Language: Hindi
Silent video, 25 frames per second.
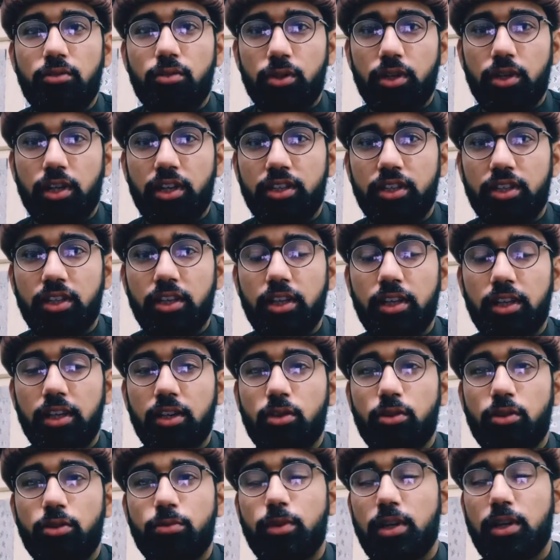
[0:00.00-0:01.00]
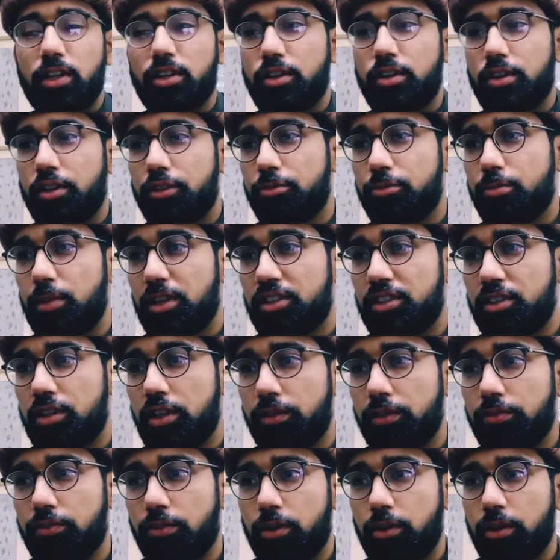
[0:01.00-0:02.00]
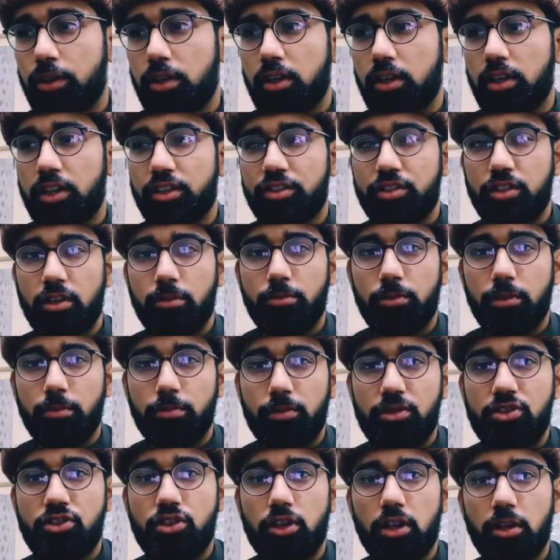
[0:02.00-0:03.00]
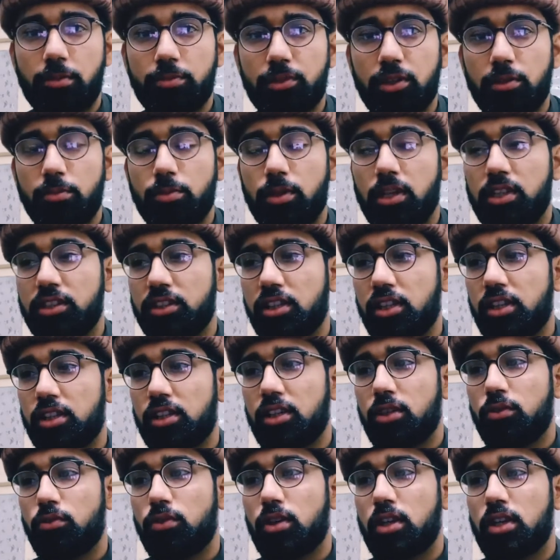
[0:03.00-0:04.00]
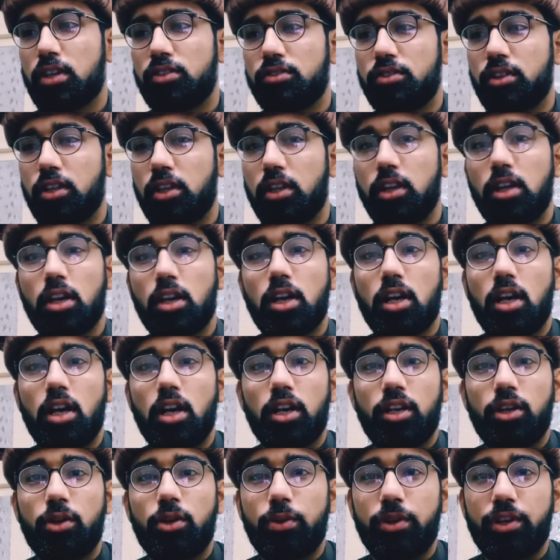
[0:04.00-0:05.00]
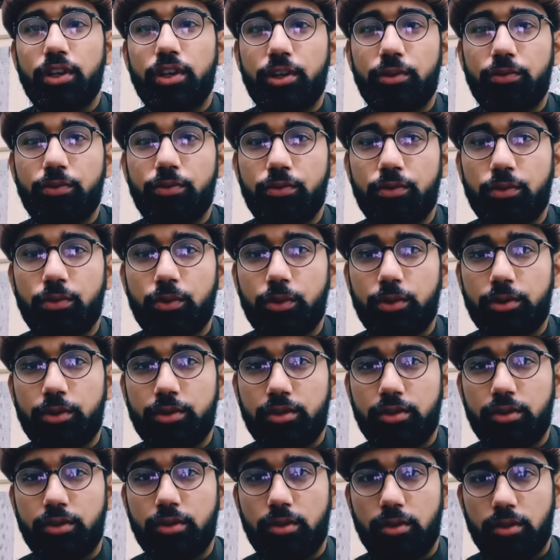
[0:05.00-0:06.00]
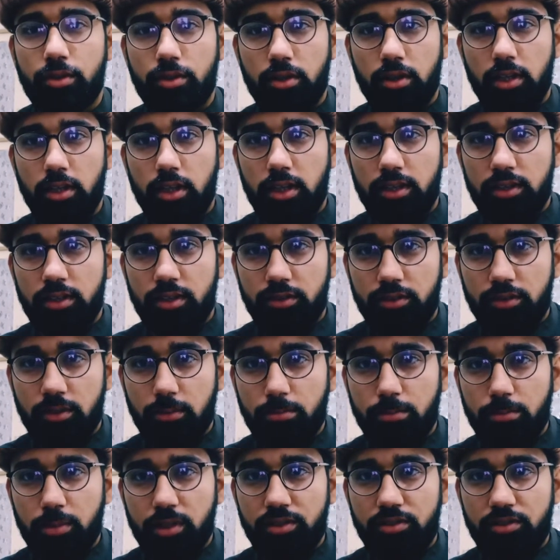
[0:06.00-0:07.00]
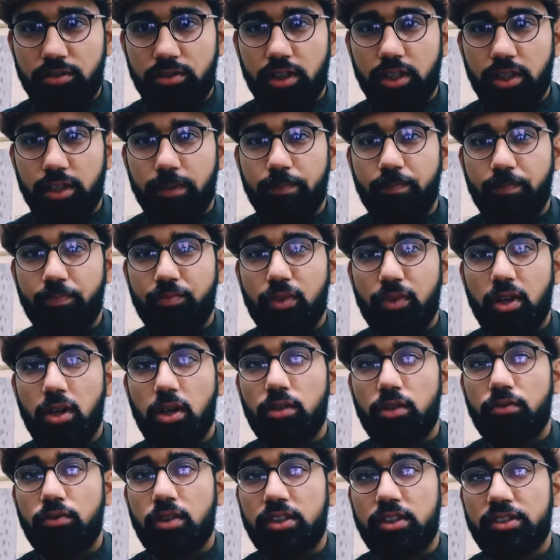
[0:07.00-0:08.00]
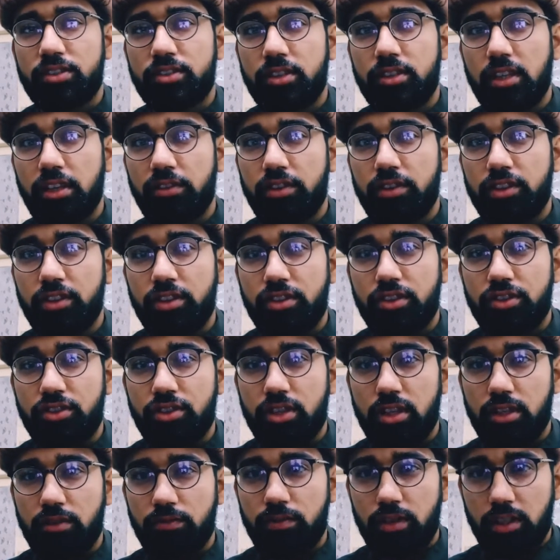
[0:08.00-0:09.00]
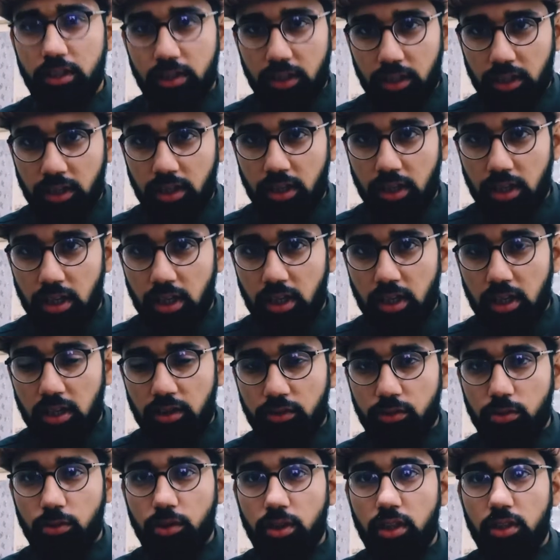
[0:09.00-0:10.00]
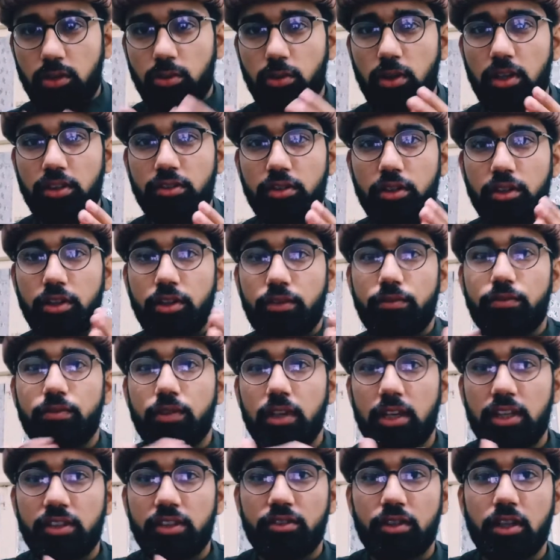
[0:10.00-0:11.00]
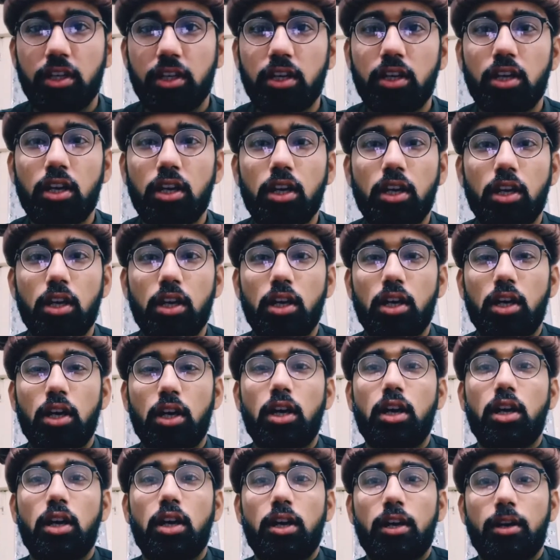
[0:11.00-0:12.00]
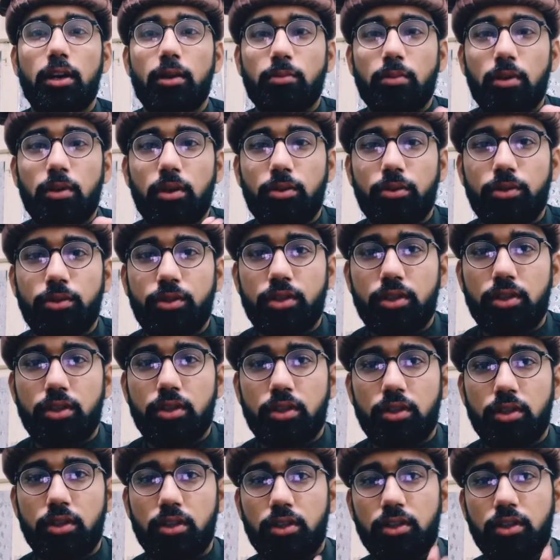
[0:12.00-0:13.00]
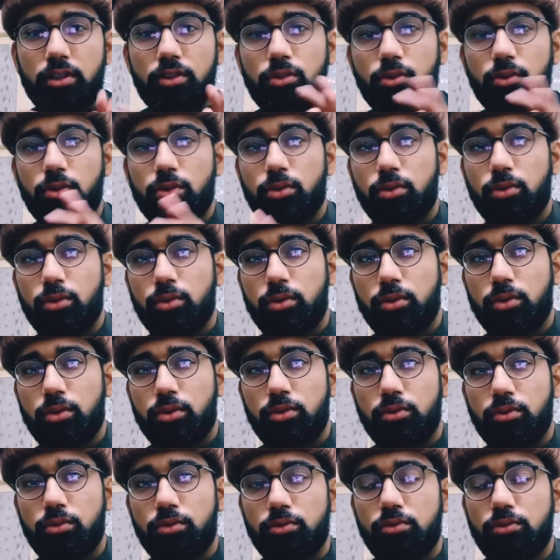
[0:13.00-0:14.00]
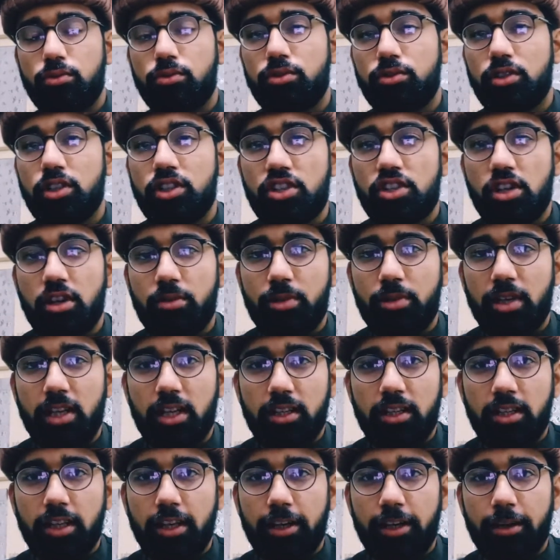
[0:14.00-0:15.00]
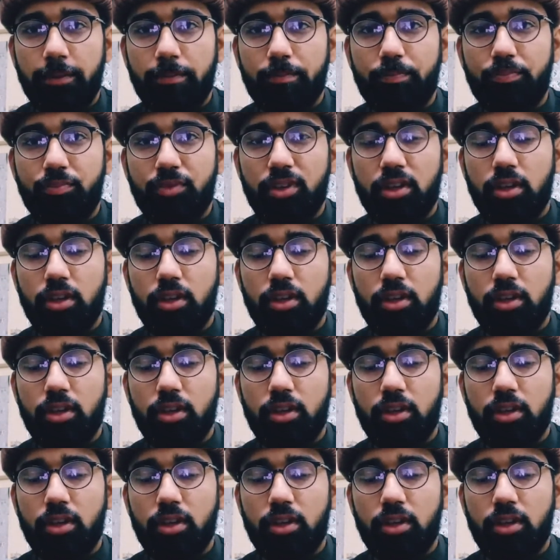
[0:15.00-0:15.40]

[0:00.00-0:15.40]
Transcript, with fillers: वो कर दी गई और बट स्पेशली फॉर अगर जाम पंजाब की बात की जाए वहां से ट्वेंटी फोर्थ दिसंबर से ऑनवर्ड सेवन्थ जनवरी तक की गई सो ये थोड़ा सा डिफरेंस है अबाउट जो दूसरे जामियात हैं